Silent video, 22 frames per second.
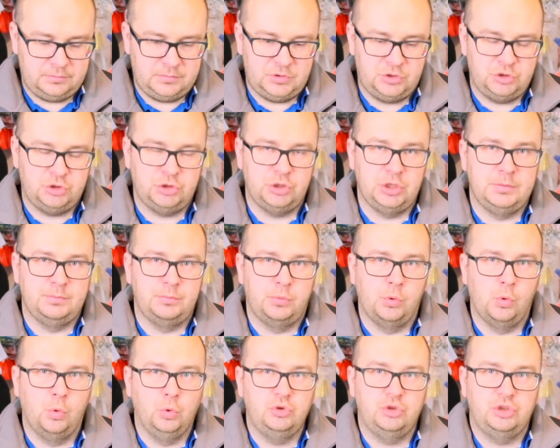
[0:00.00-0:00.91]

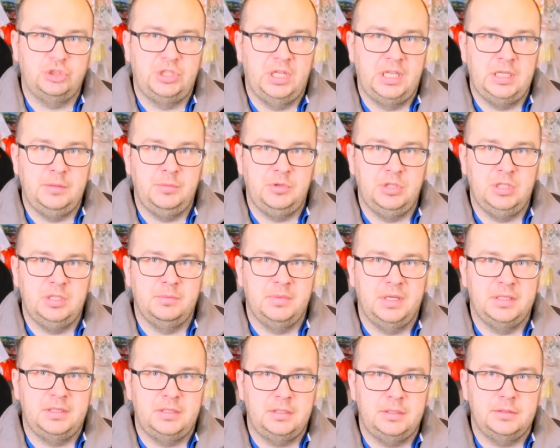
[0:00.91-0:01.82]
3,5-4
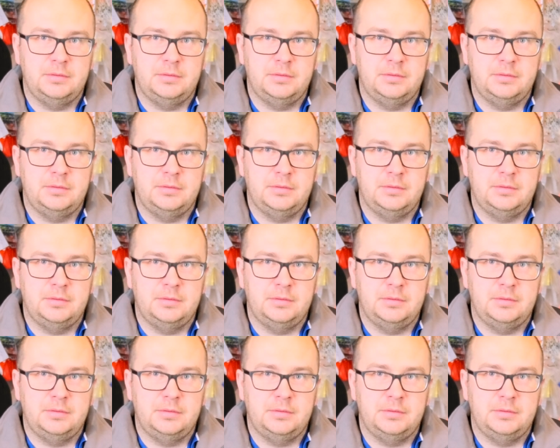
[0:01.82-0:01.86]
mm.